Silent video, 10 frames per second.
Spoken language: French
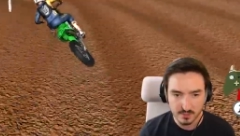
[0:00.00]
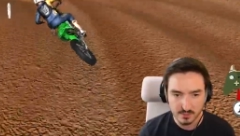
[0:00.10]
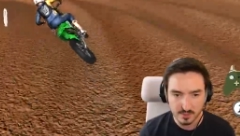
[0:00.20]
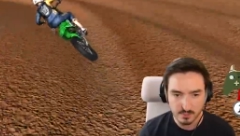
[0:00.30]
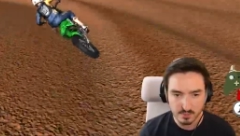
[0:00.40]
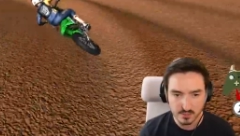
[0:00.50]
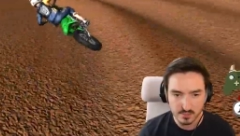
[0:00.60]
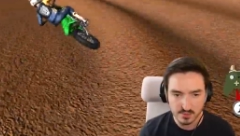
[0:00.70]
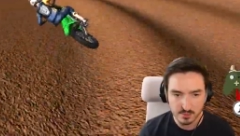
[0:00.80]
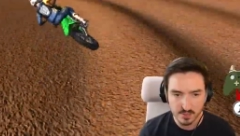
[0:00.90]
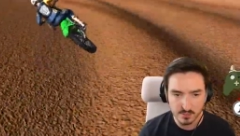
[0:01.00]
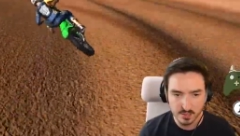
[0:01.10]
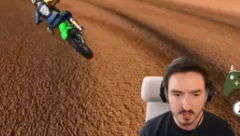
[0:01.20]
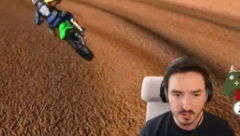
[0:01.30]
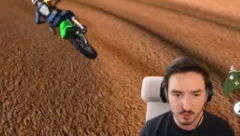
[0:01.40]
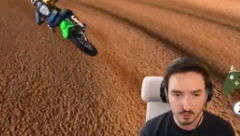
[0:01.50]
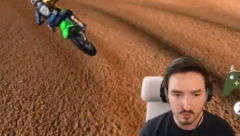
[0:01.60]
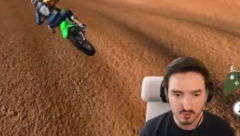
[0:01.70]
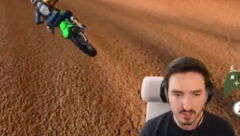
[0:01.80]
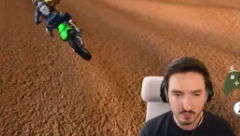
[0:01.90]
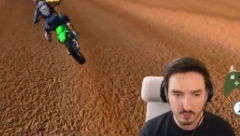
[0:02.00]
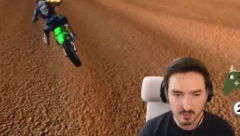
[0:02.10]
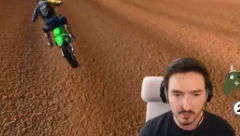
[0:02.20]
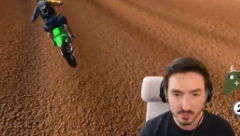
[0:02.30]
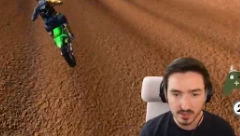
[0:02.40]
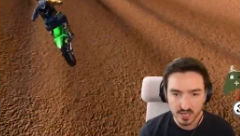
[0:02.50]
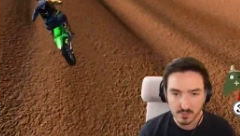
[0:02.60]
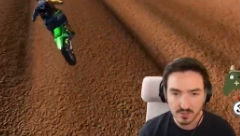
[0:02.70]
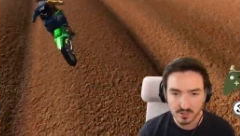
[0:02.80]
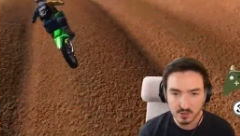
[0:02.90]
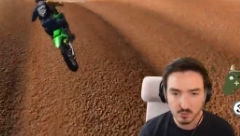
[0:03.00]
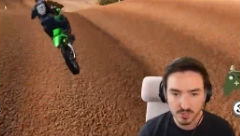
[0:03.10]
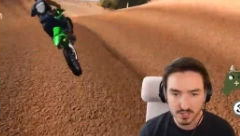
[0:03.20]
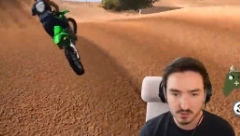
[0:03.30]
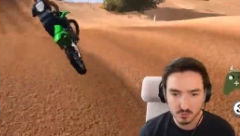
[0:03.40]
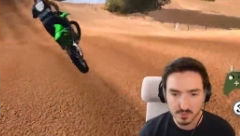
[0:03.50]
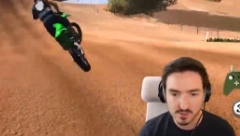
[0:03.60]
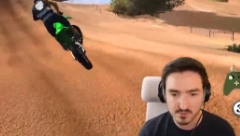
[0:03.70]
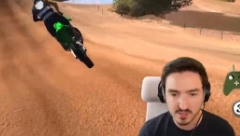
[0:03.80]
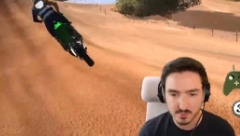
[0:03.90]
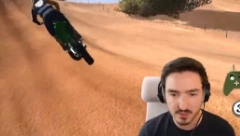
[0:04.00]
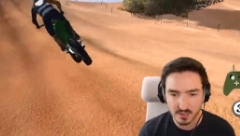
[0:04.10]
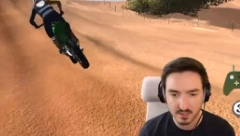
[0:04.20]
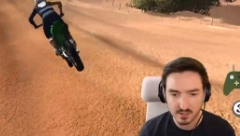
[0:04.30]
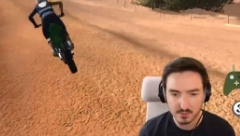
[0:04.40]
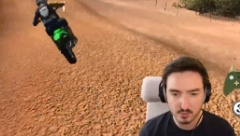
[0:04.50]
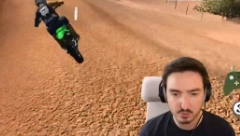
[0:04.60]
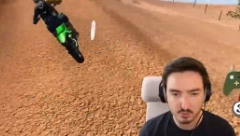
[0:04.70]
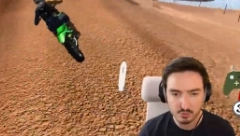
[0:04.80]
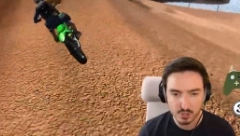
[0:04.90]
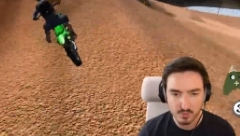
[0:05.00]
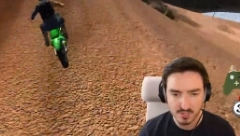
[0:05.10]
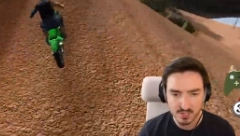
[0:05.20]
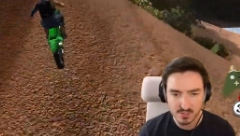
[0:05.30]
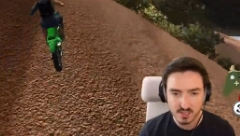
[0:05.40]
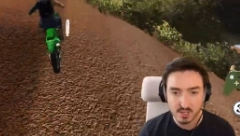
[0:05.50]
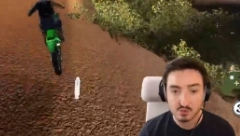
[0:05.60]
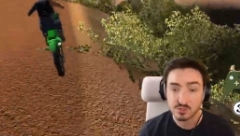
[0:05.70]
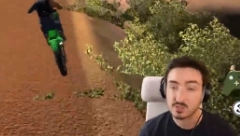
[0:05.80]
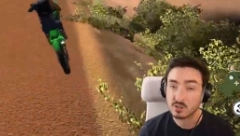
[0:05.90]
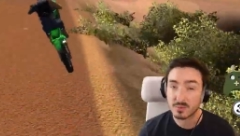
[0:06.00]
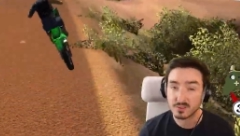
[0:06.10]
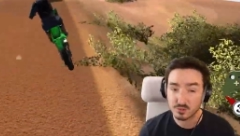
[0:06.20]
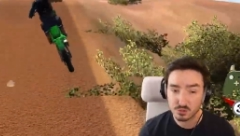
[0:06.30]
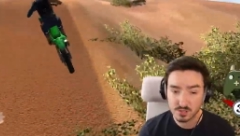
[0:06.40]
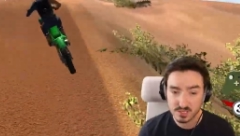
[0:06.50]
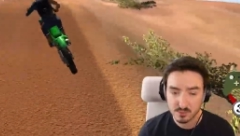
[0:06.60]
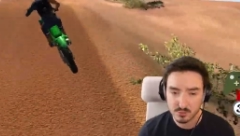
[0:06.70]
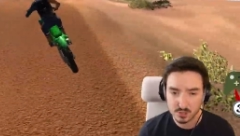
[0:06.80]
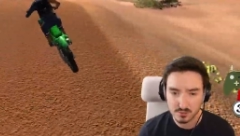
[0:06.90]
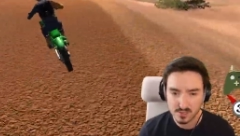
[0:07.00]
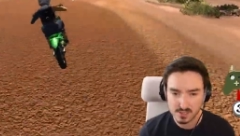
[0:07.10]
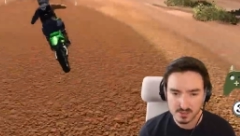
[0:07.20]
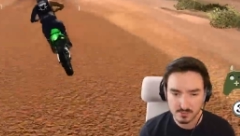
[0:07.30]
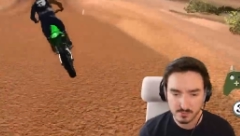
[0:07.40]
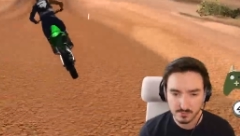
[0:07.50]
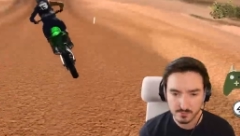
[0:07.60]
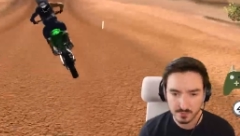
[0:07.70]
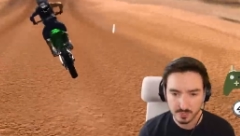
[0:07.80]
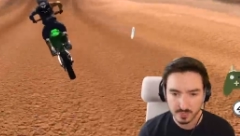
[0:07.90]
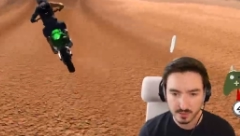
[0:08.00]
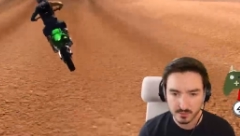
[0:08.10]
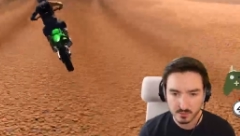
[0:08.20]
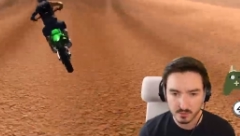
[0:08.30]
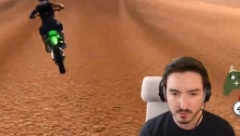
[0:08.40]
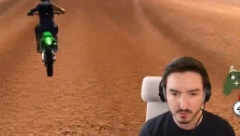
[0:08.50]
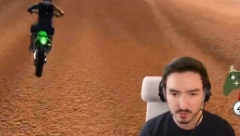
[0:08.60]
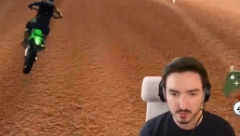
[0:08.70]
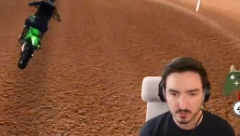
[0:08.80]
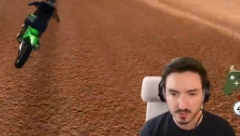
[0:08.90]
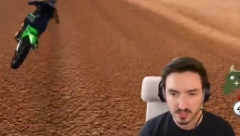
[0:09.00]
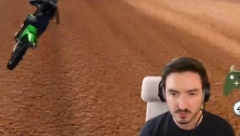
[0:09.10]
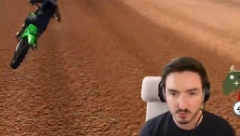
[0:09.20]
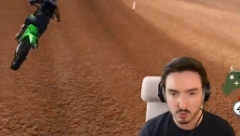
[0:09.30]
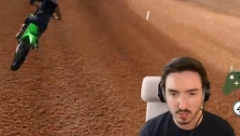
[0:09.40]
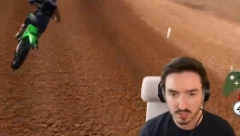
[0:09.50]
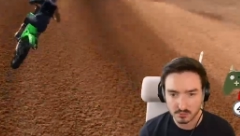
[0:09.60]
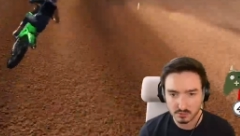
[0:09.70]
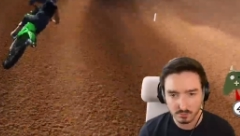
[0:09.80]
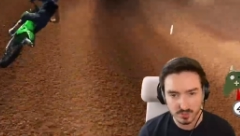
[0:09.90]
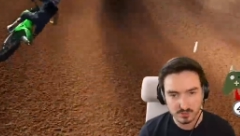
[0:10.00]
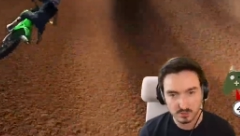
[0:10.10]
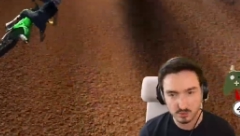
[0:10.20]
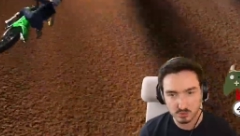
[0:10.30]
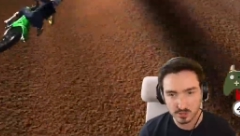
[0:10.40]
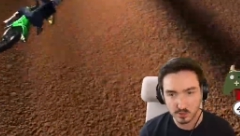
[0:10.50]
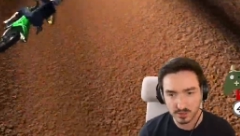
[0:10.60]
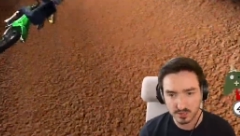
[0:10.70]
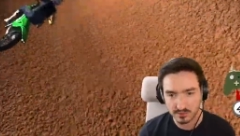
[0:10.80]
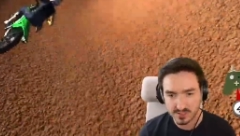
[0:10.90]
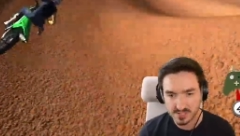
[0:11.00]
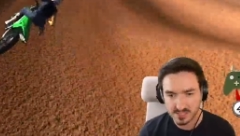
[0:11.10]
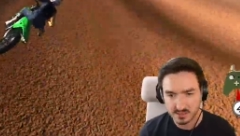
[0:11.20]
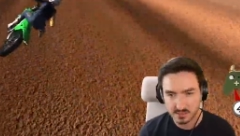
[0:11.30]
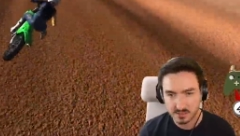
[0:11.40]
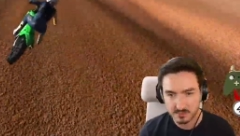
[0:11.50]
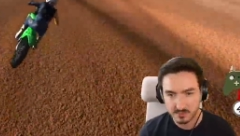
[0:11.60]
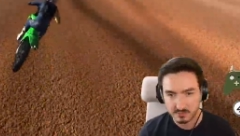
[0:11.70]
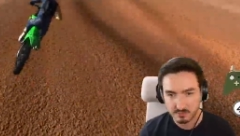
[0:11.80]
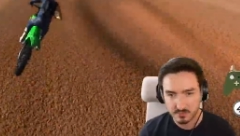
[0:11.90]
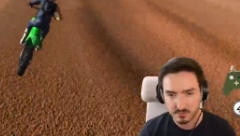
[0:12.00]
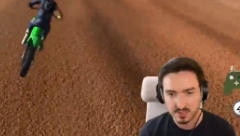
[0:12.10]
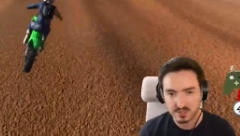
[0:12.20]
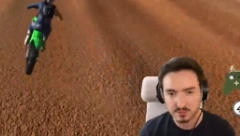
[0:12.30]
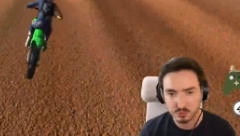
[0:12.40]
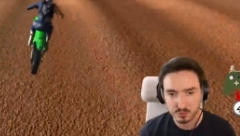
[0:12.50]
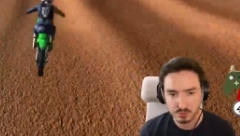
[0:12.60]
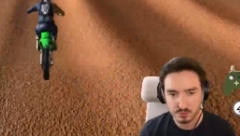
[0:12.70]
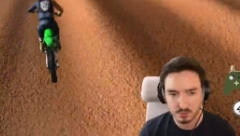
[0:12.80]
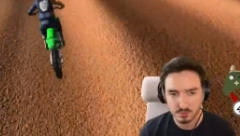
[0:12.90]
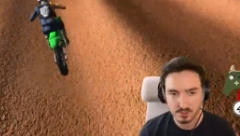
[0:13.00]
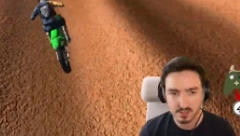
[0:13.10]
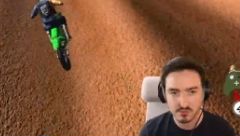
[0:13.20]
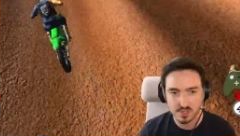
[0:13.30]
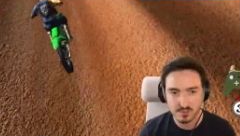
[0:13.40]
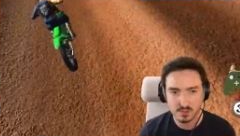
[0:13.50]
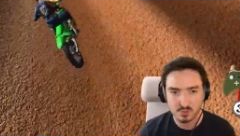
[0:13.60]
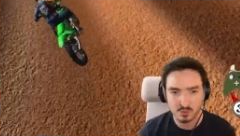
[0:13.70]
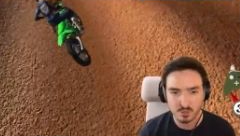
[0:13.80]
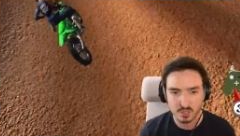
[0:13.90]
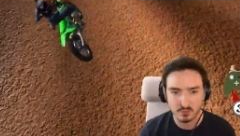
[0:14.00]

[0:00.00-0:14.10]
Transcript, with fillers: Cette petite piste de palme là, elle roule vraiment bien. Elle est pas très compliquée, donc même si vous n'avez pas un niveau de fou sur MXS, je sais qu'il y a encore pas mal de gens qui débutent sur MXS. Donc euh, bah déjà bon courage à vous, parce que le jeu est loin d'être facile. Dites-vous que euh, si vous n'avez pas le jeu et que